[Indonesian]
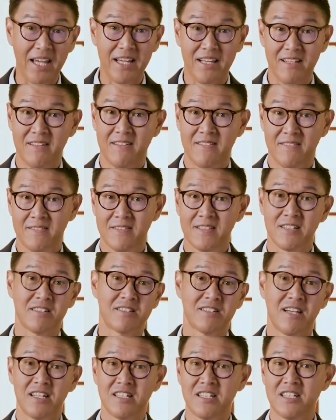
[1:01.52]
baik
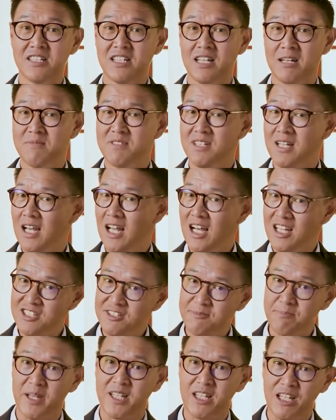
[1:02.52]
terjadi dalam segala
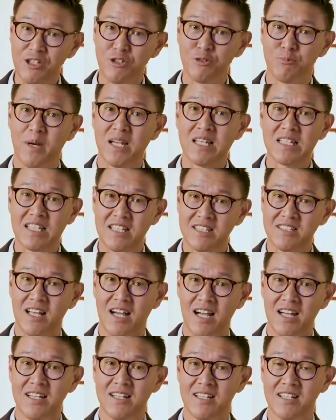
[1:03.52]
aspek kehidupan
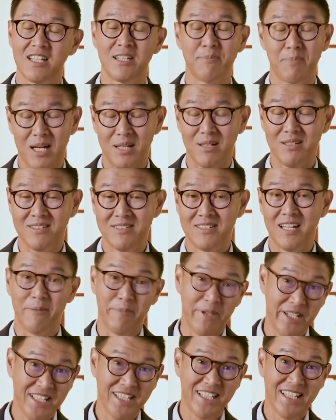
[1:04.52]
kita ke depan.
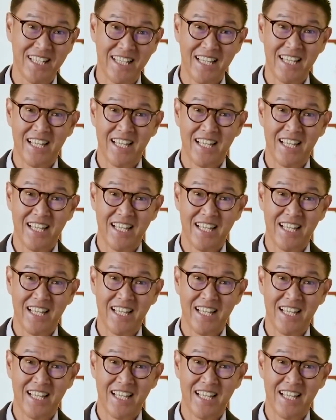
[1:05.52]
Amin.